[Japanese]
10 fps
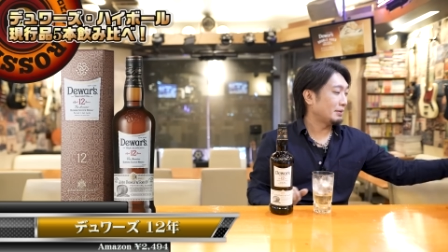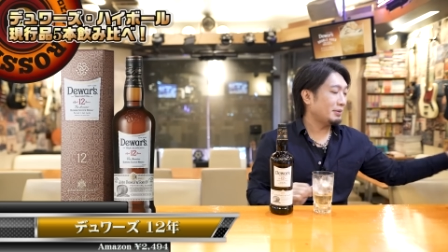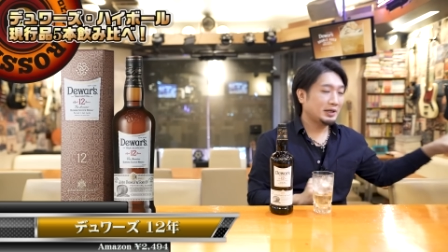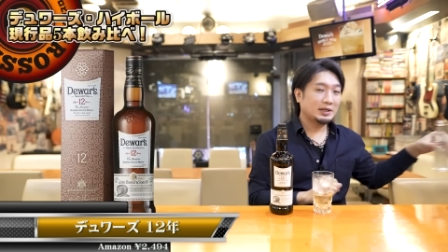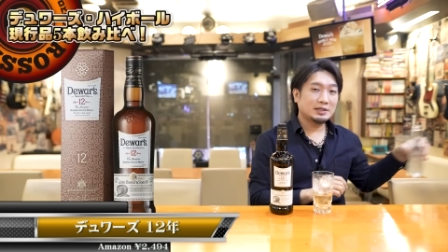
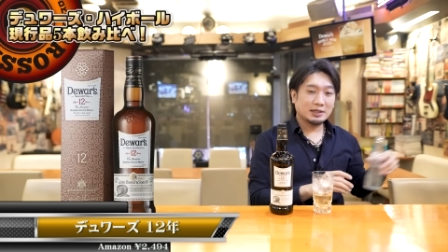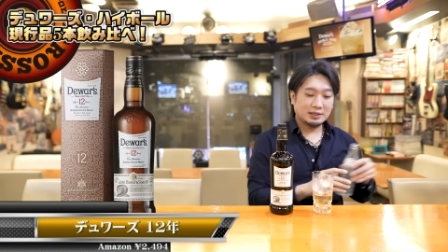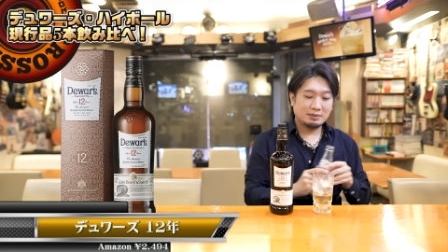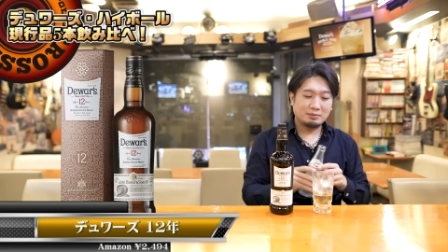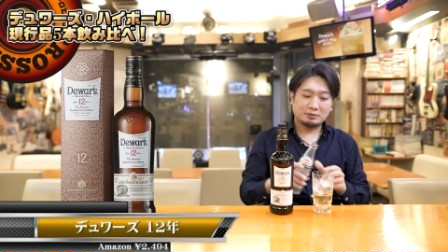入れちゃっ
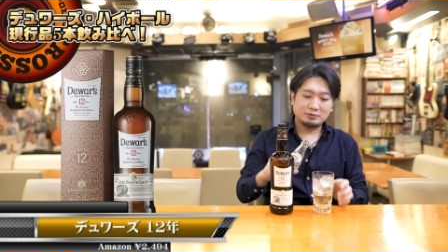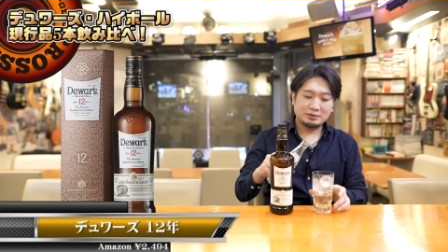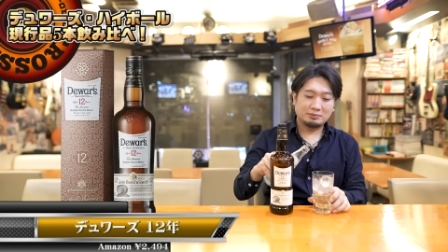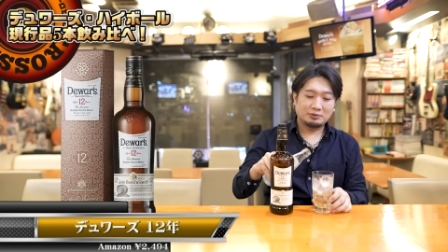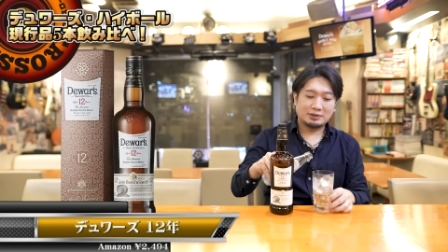ても
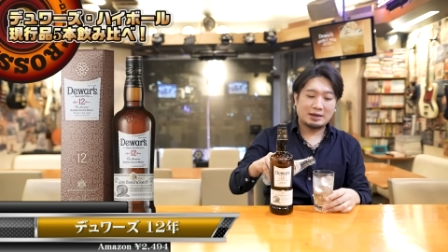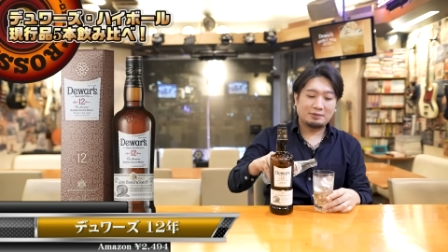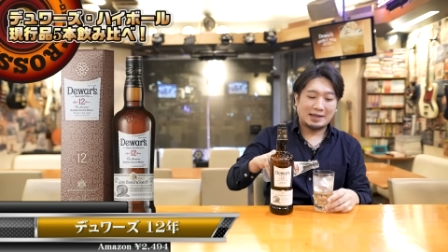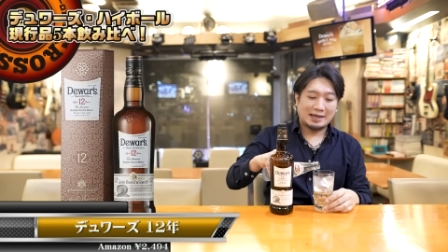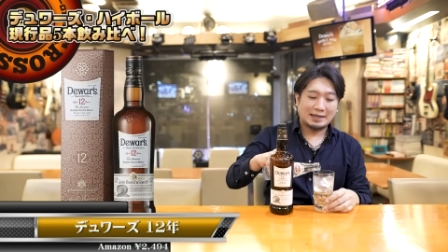特に問題
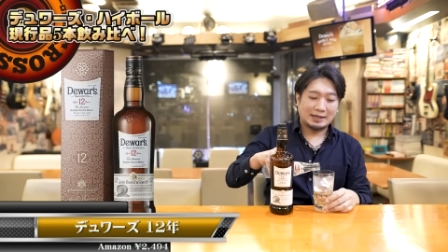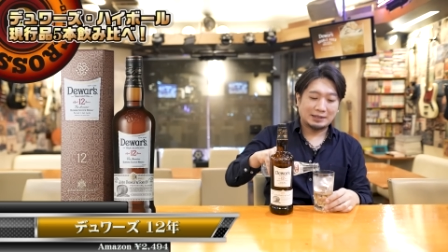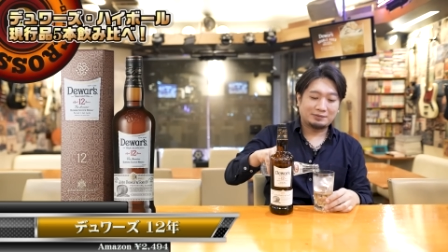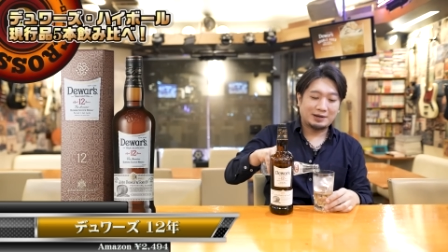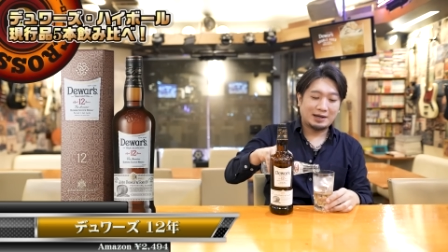はないか
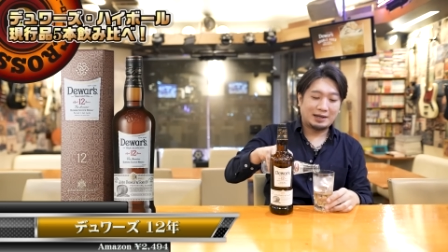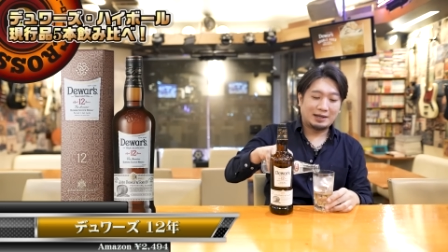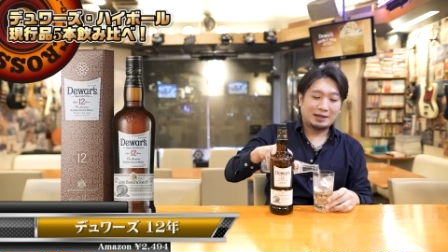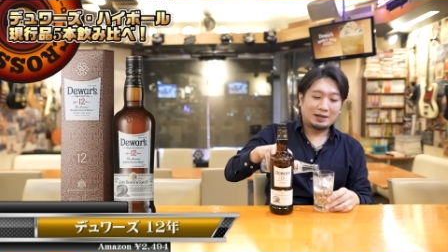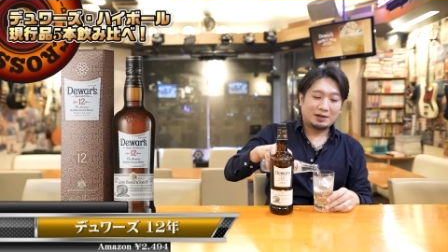なとは
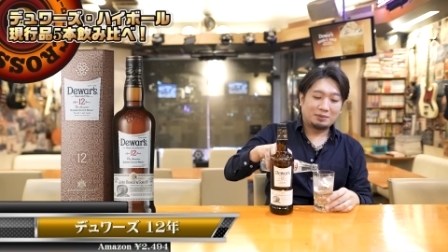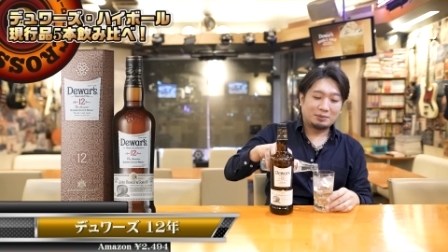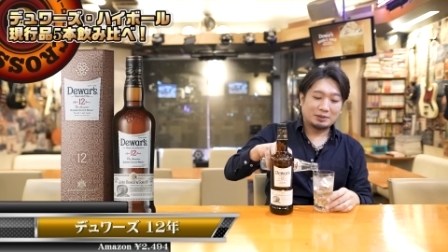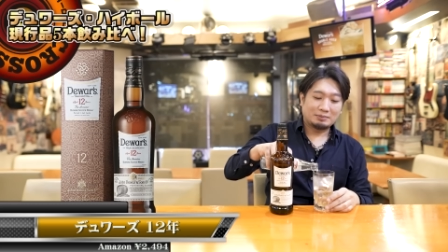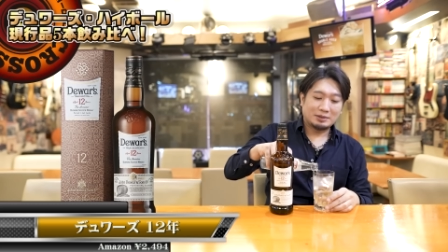
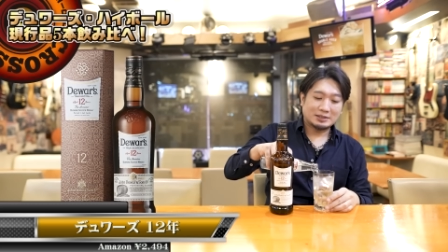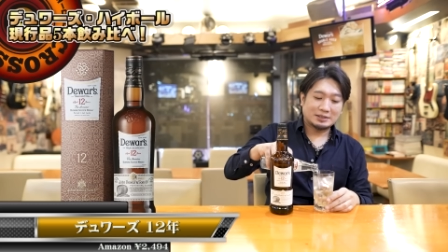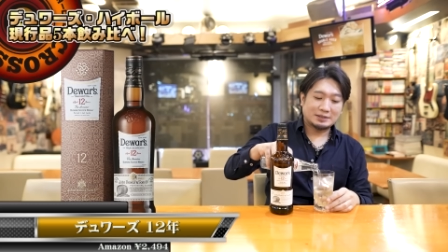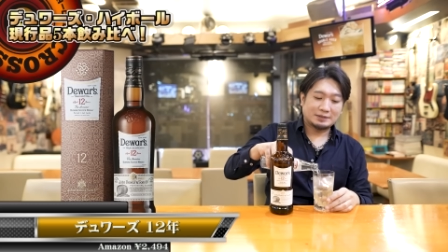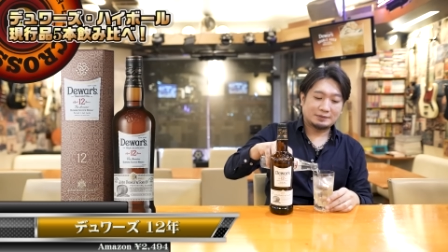思いま
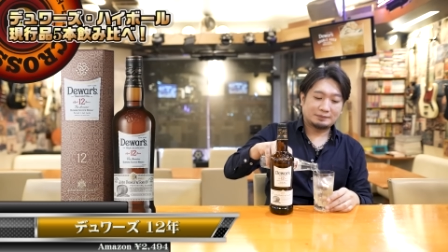す、